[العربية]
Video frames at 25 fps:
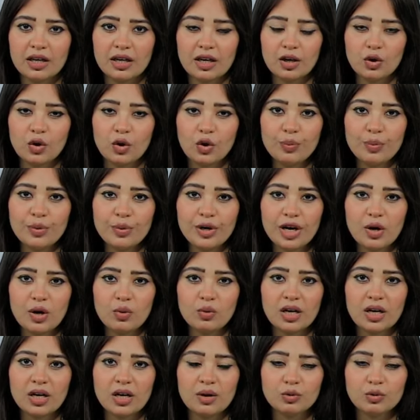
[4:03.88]
الكبرى
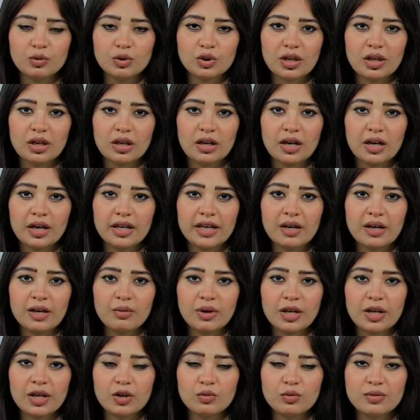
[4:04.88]
ومدن القناة
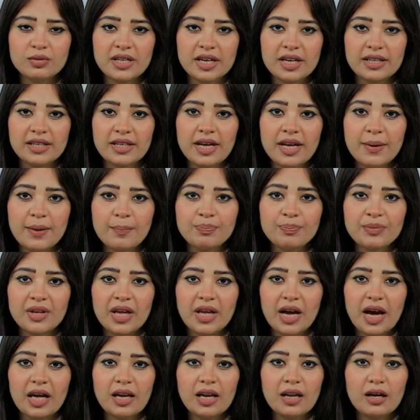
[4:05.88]
وجنوب سيناء
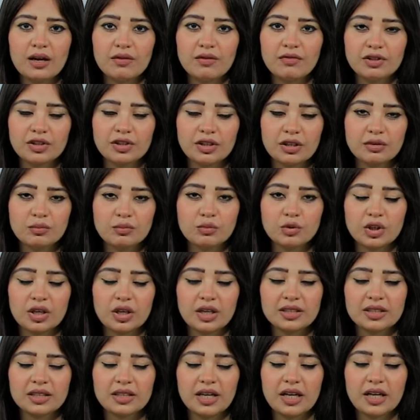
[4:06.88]
على فترات
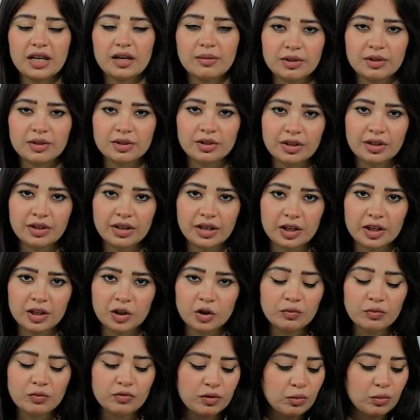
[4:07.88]
متقطعة على مدار
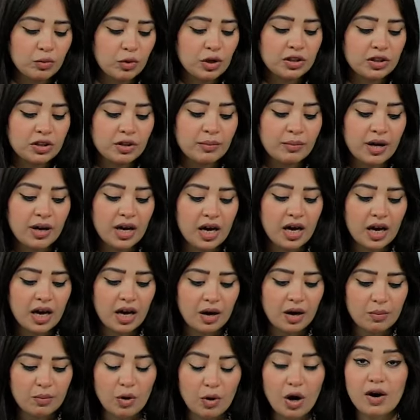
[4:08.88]
اليوم في معظم
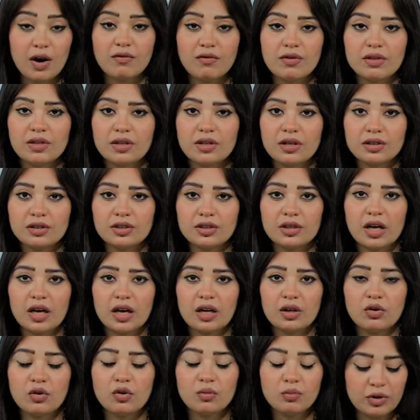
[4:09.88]
محافظات
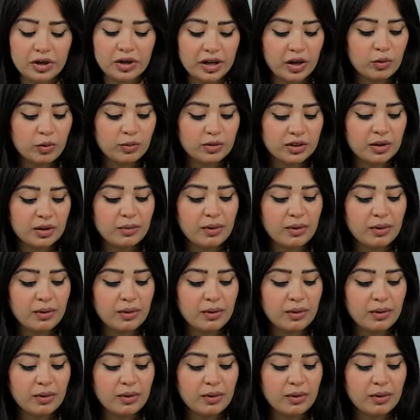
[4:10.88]
الجمهورية وبالطبع